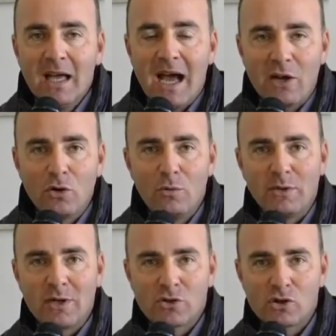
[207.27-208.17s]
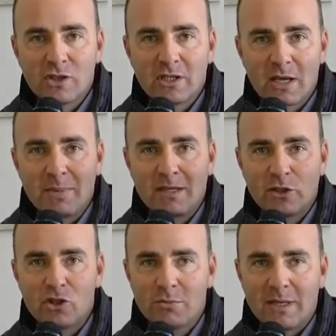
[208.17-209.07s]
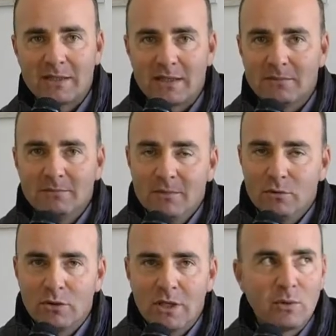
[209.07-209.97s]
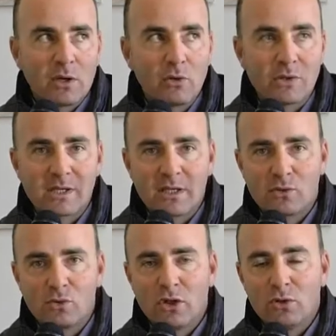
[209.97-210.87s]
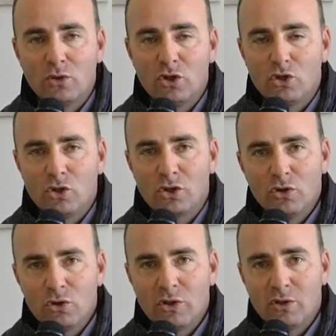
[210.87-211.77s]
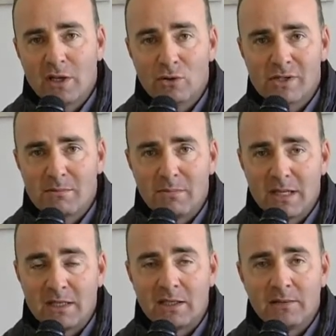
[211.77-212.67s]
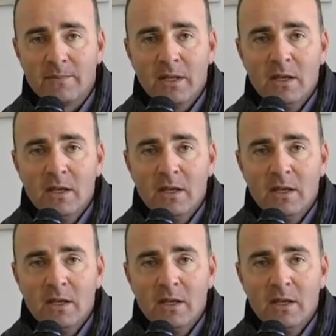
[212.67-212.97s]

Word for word: a nome di una società partecipata non è una cosa che succede tutti i giorni, non è una cosa bella.